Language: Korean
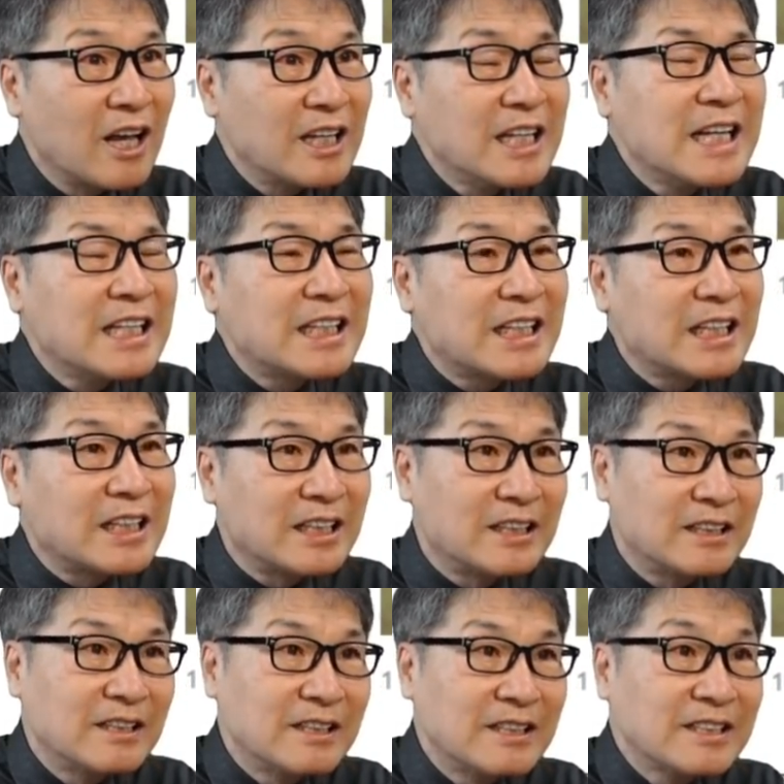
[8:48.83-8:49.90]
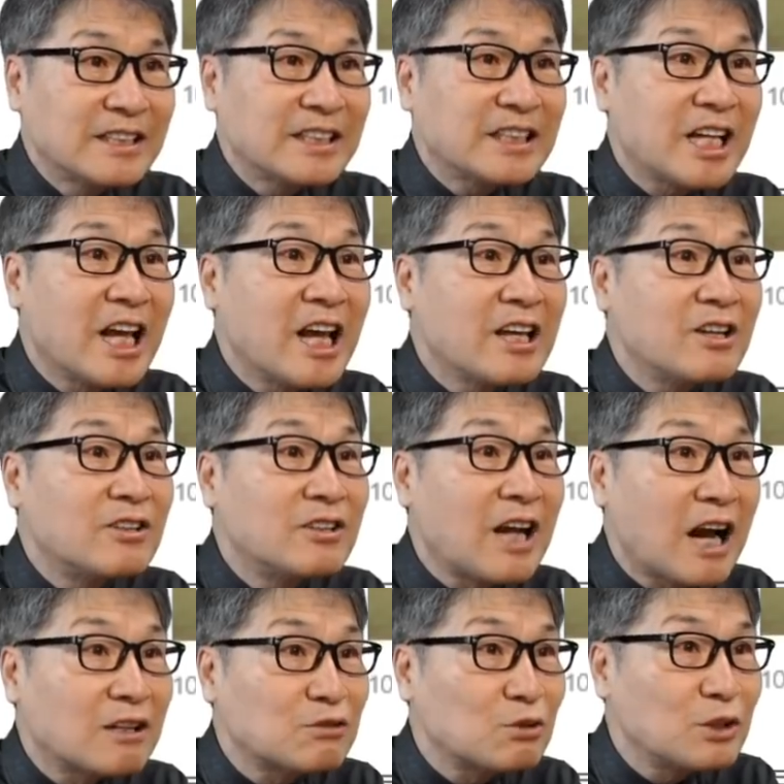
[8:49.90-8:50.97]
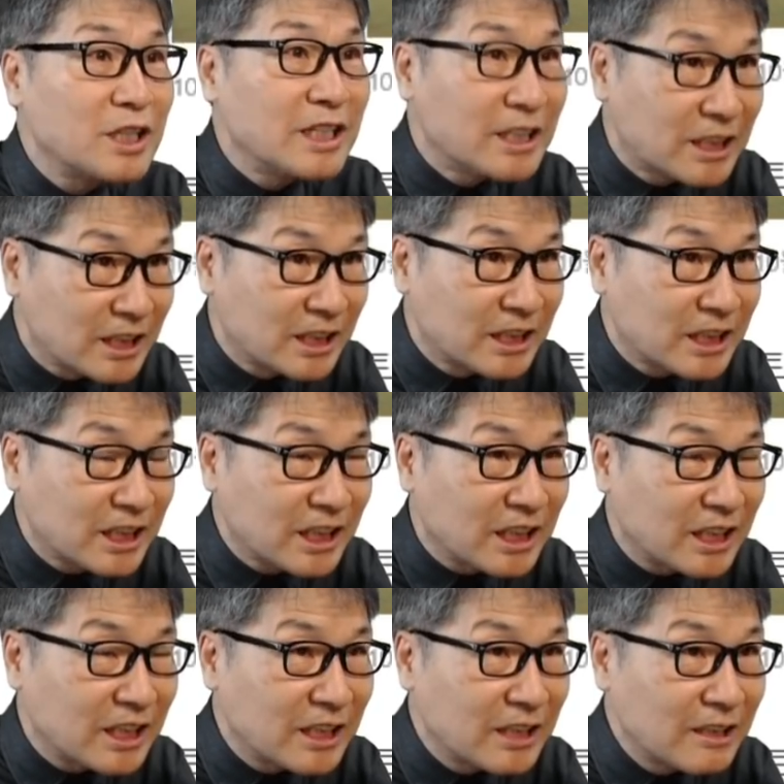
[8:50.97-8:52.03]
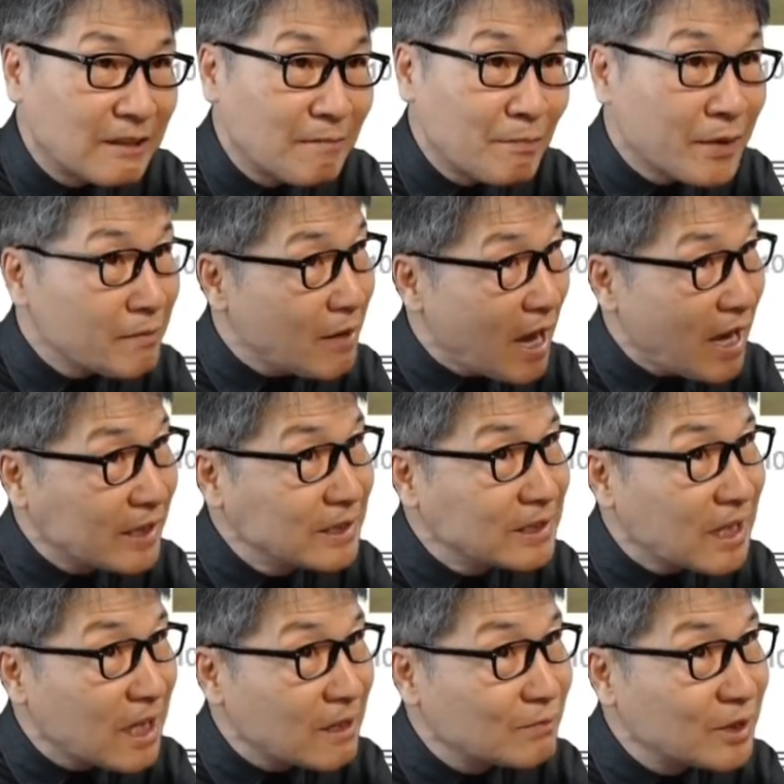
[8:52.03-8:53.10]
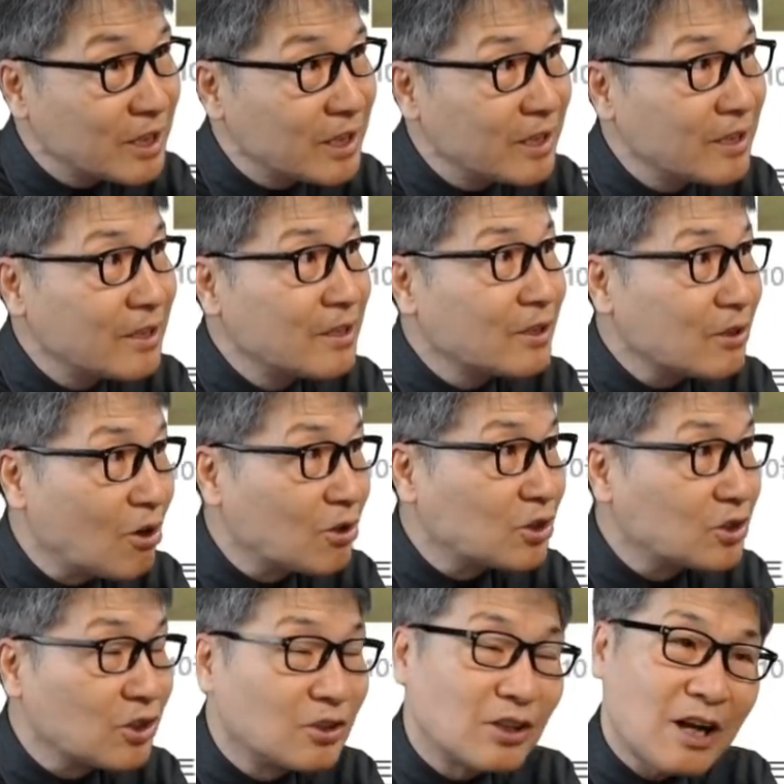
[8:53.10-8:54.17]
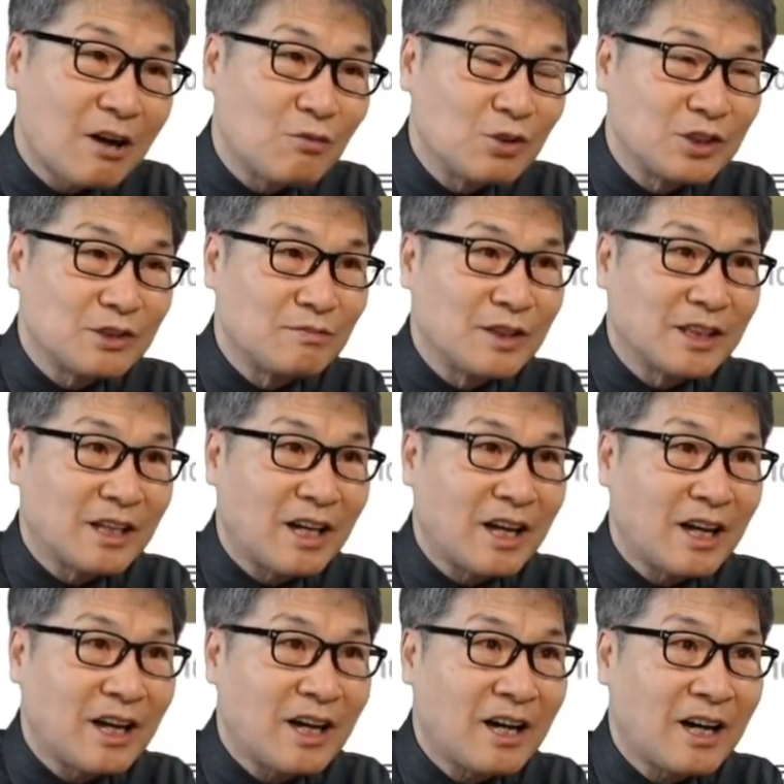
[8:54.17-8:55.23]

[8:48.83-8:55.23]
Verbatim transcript: 인기를 재현할 수 있을지 많은 사람들이 걱정을 하고 있습니다.